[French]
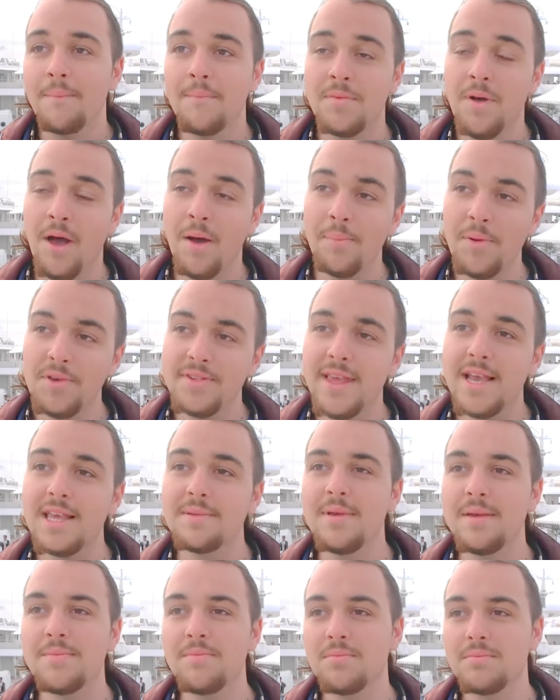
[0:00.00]
Un peu
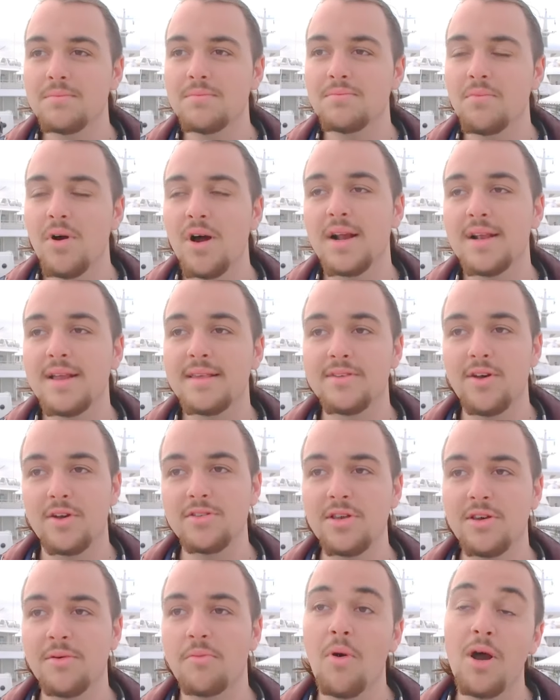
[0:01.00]
sexe, mais moins que les
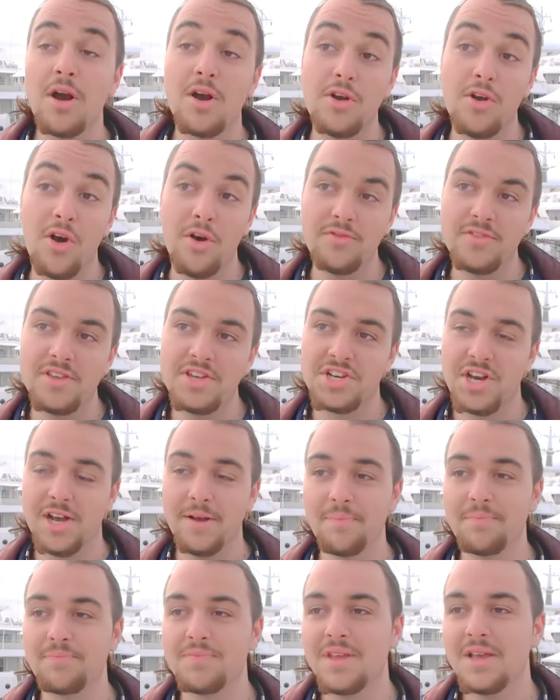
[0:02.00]
autres, manque que Love déjà.